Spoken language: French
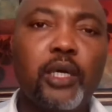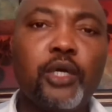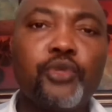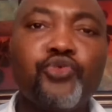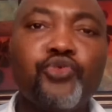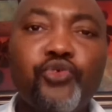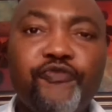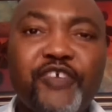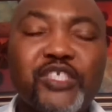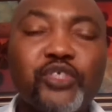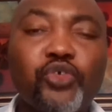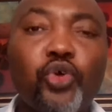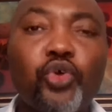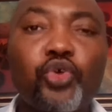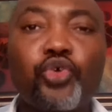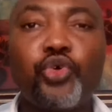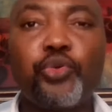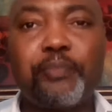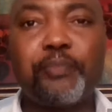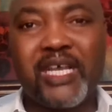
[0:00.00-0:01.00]
nous ne
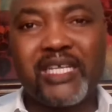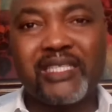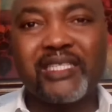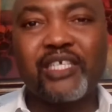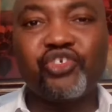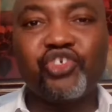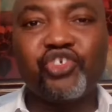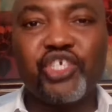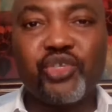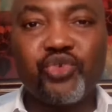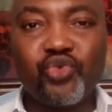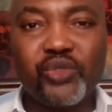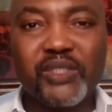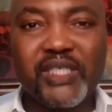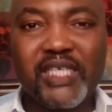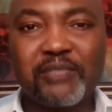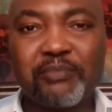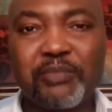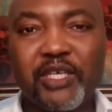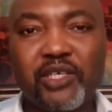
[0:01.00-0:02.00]
faisons que partager nos
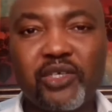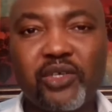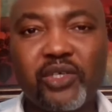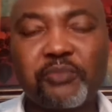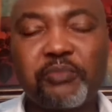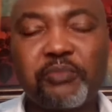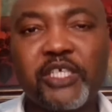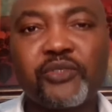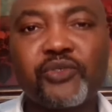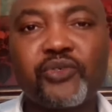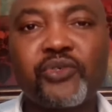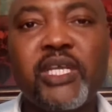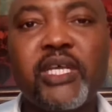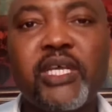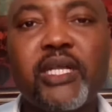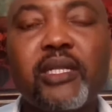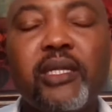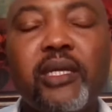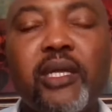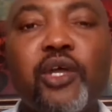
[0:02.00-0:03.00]
expériences
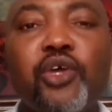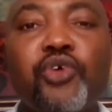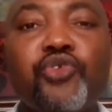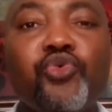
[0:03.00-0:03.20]
personnelles,